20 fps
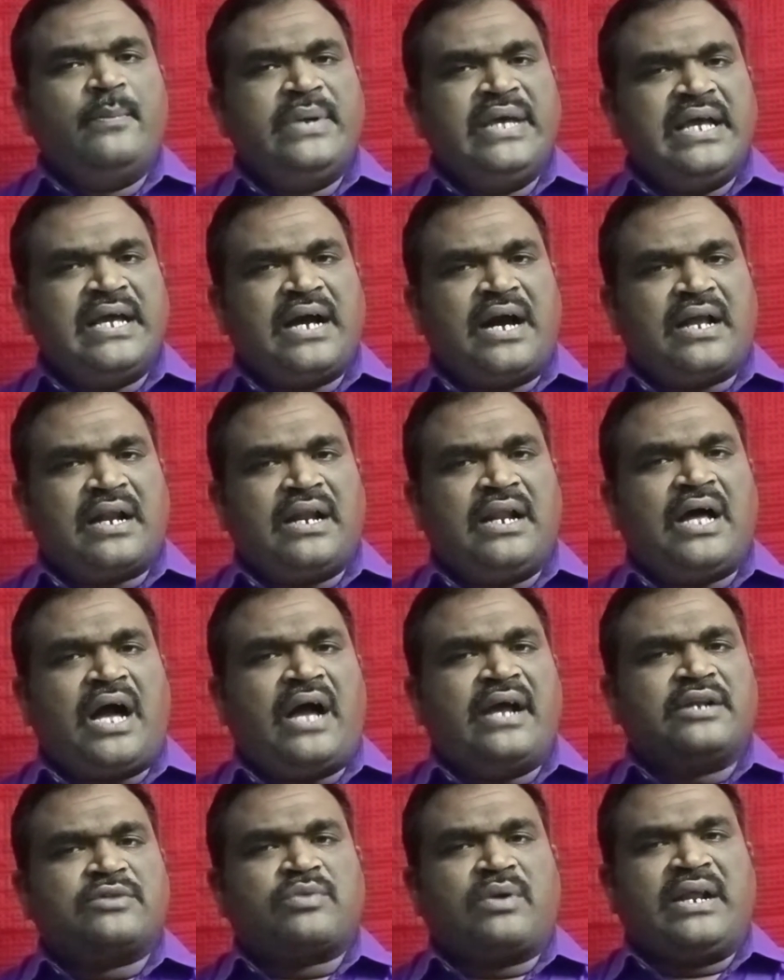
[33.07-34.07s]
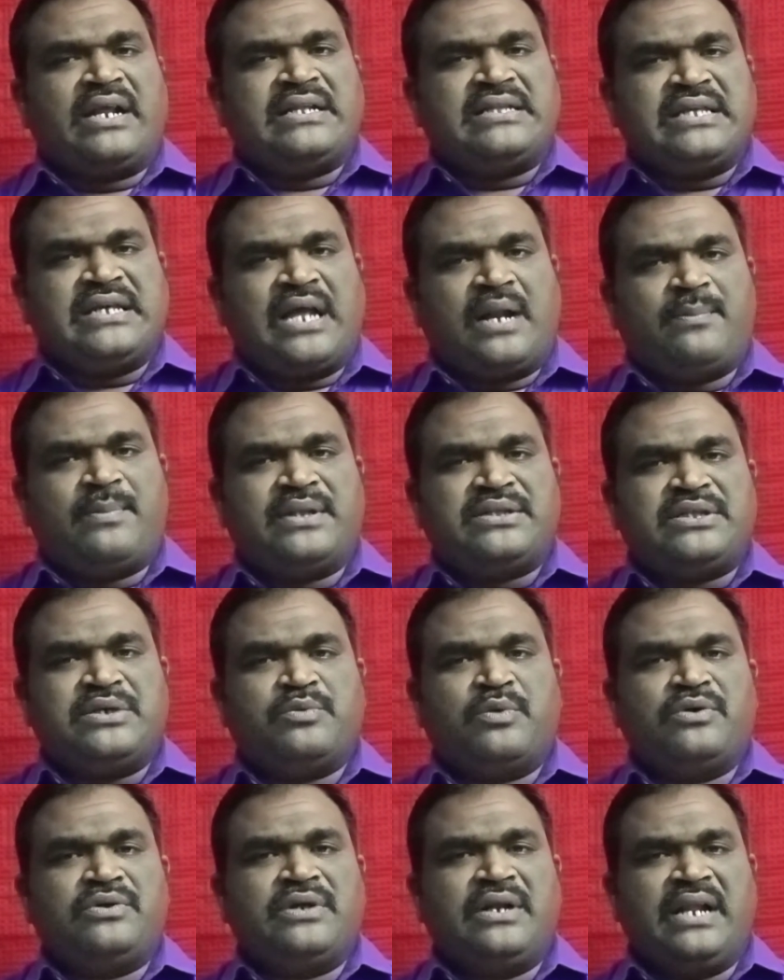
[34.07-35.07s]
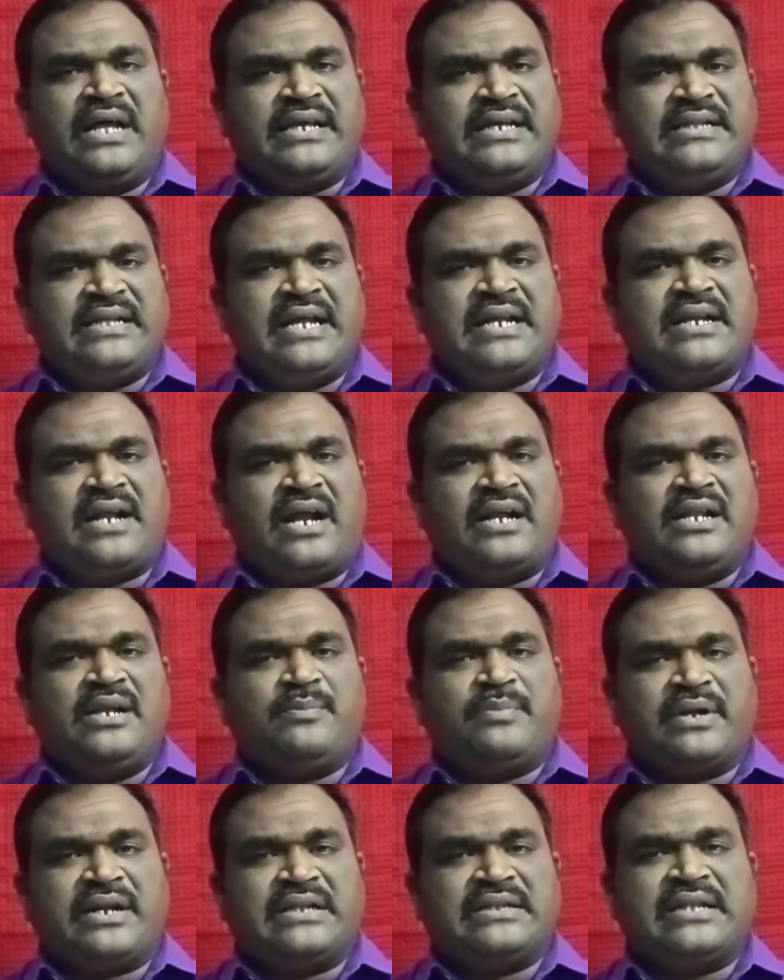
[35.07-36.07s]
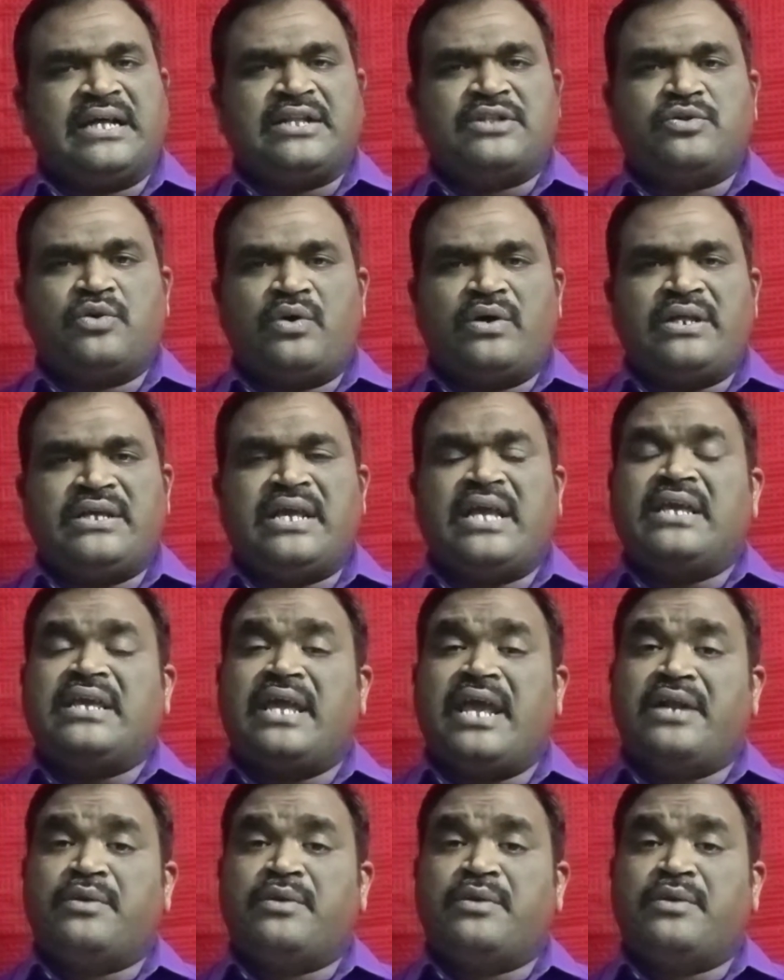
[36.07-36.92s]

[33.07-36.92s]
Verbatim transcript: பீகார்ல ஆயிரத்தி தொள்ளாயிரத்தி எண்பத்தி ஒண்ணுல இதே நாளில் பிறந்த தோனியை